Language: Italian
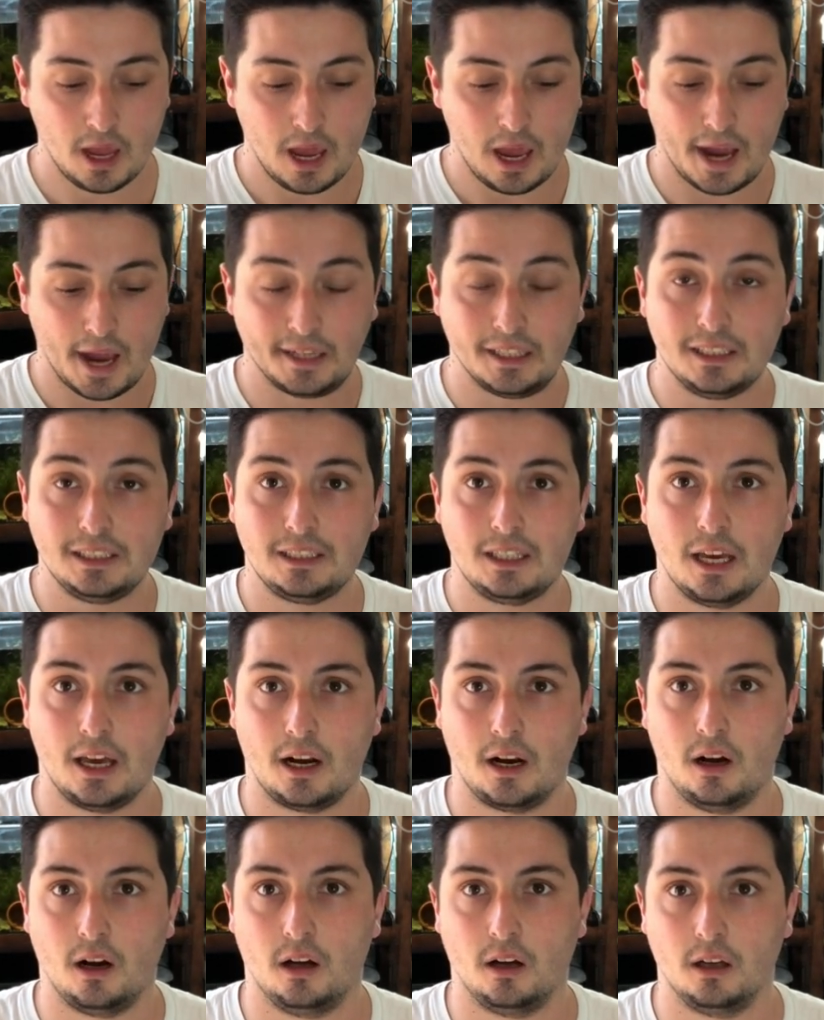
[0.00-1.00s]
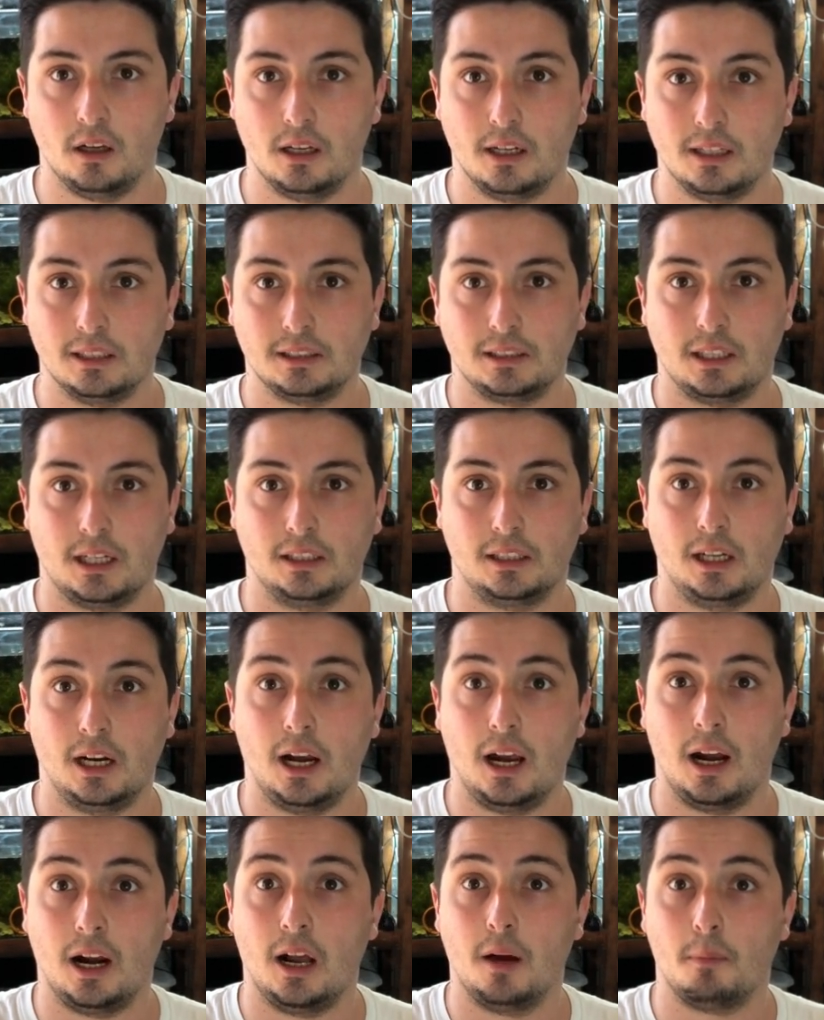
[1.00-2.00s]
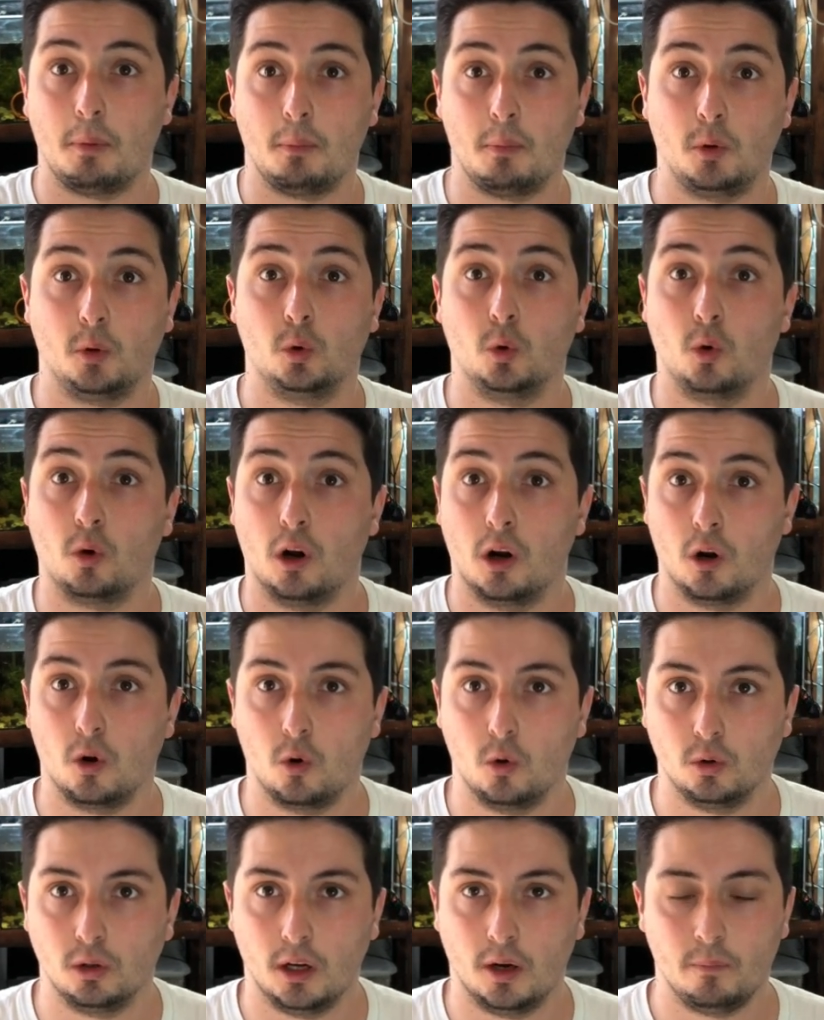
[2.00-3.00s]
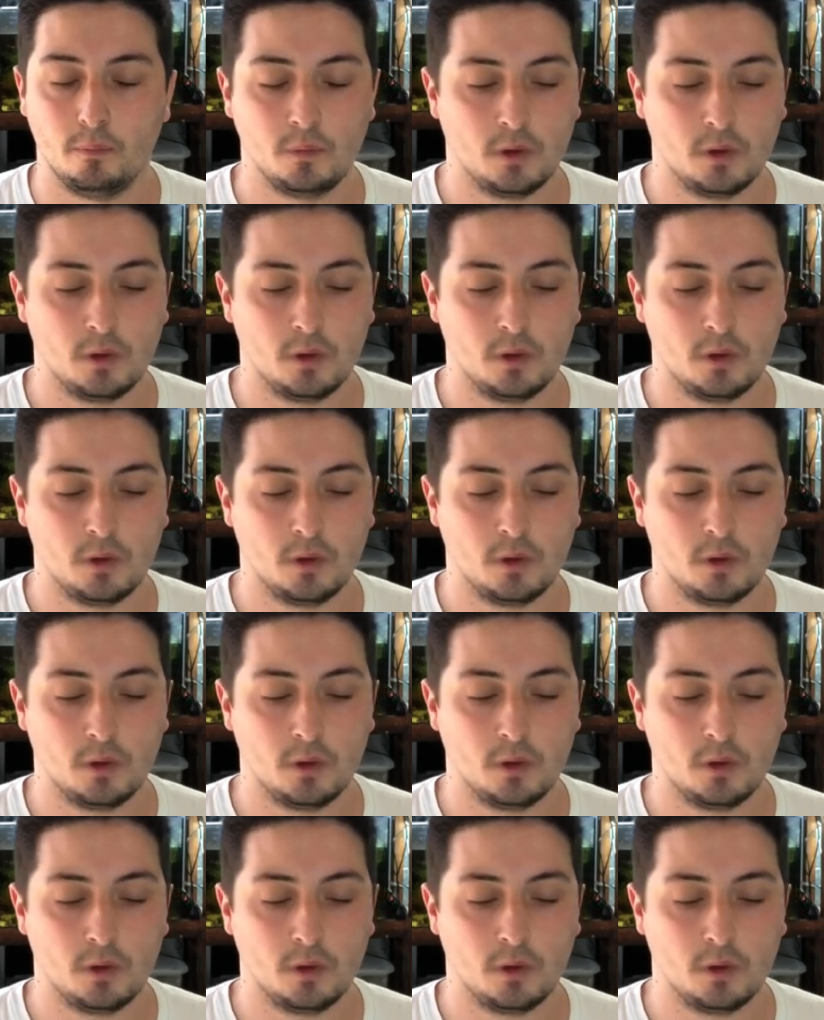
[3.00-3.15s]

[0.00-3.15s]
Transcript: e gli si era incastrata la lana proprio attorno alla coda.